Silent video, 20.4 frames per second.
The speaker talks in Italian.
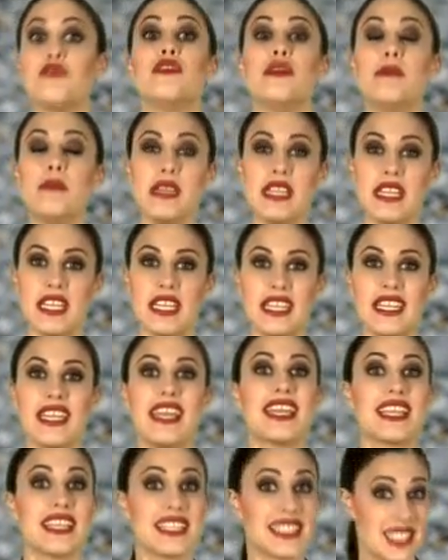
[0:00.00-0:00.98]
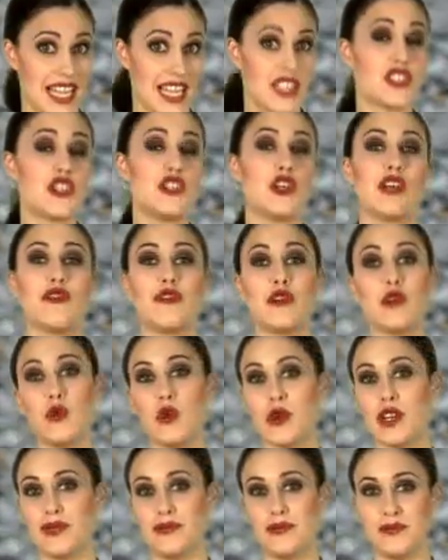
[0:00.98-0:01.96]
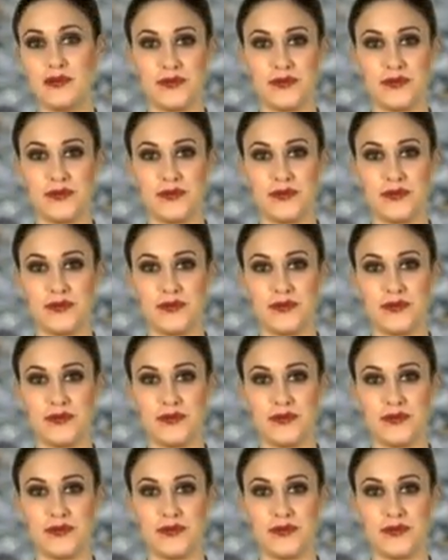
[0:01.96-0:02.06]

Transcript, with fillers: femminili e che slancino la figura.